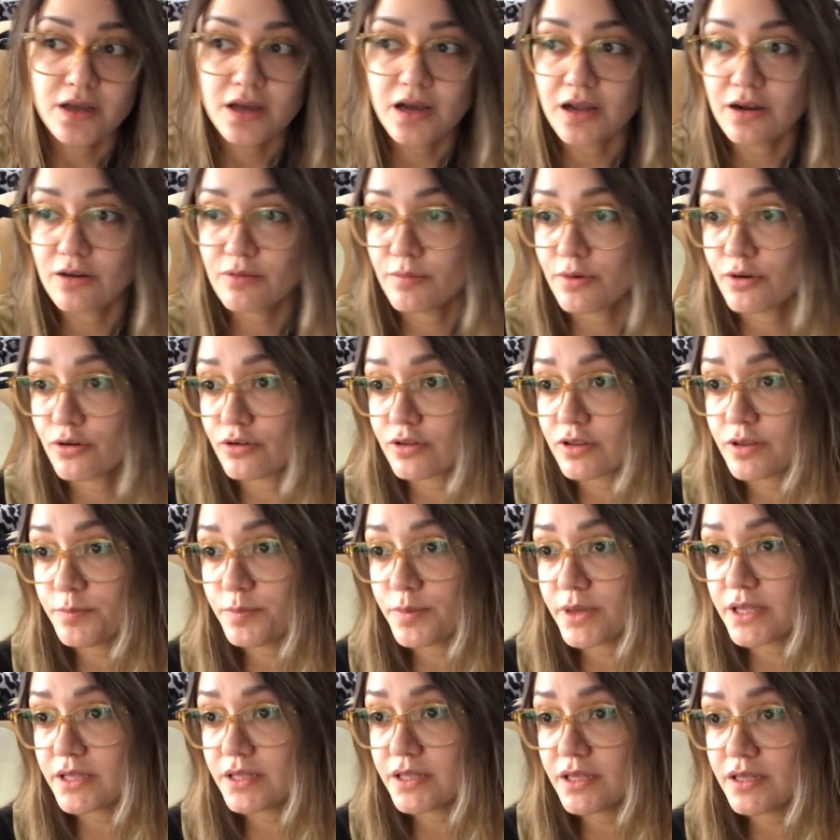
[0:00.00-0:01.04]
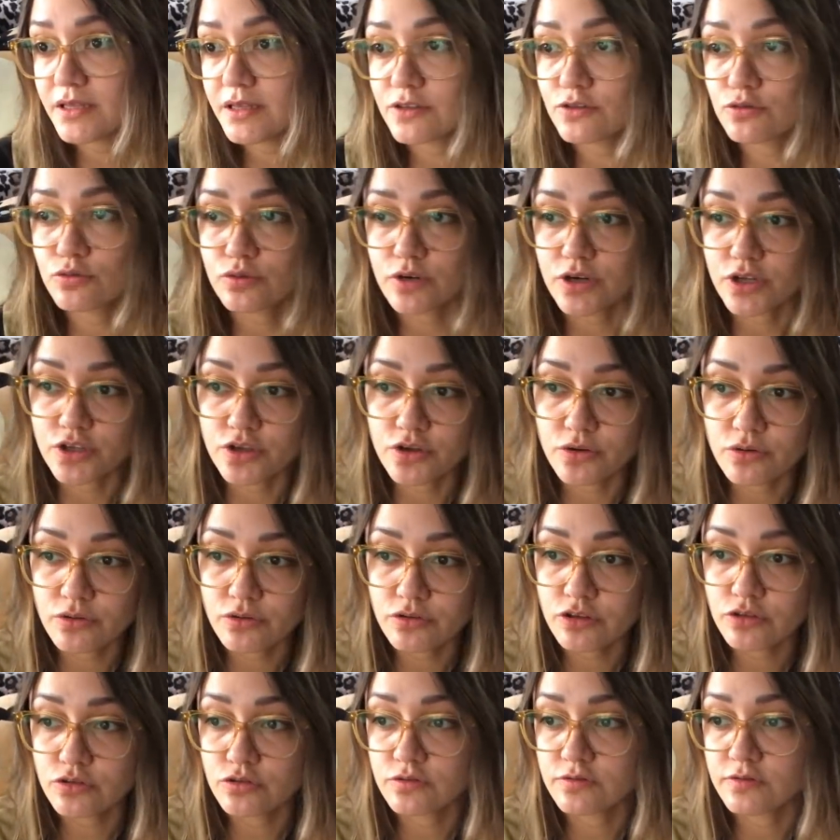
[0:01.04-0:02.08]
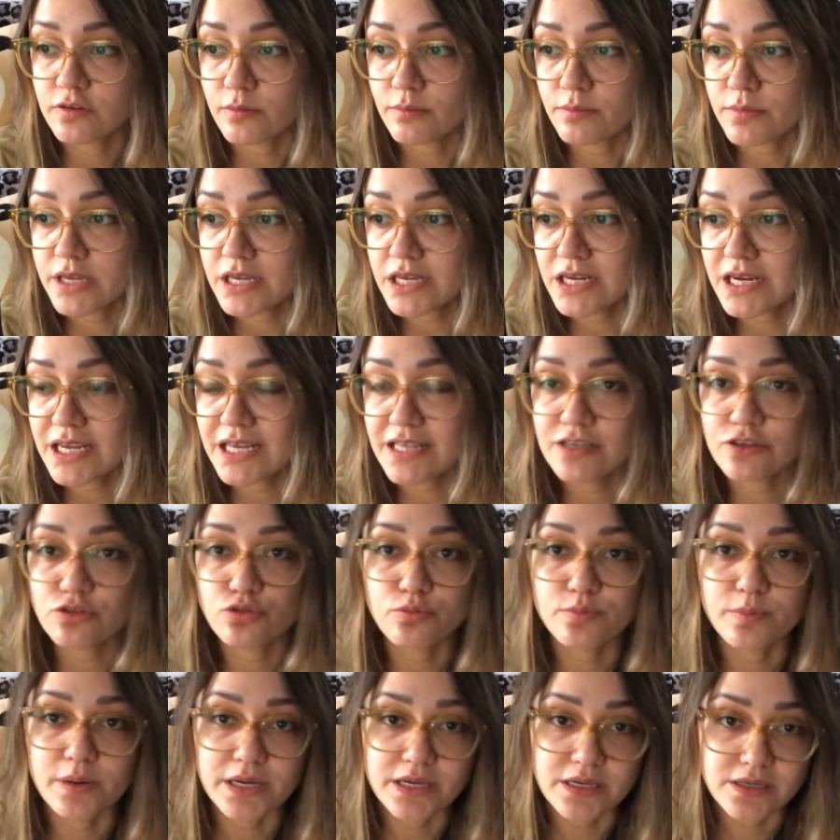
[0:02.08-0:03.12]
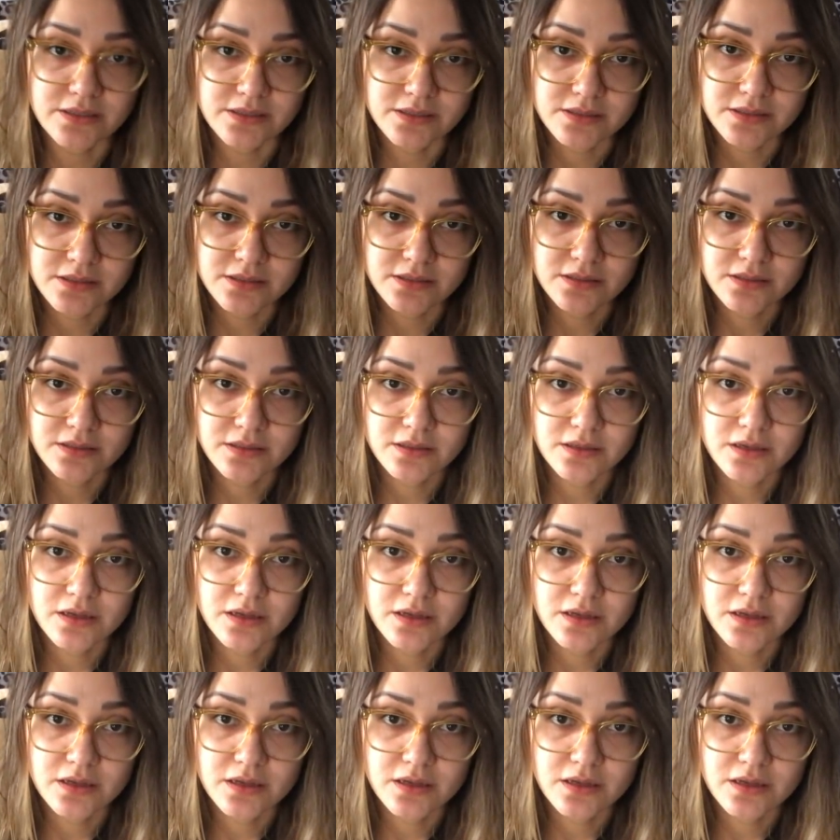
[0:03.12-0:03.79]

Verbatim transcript: A lo mejor depende de tu región, de tu familia, de tu país.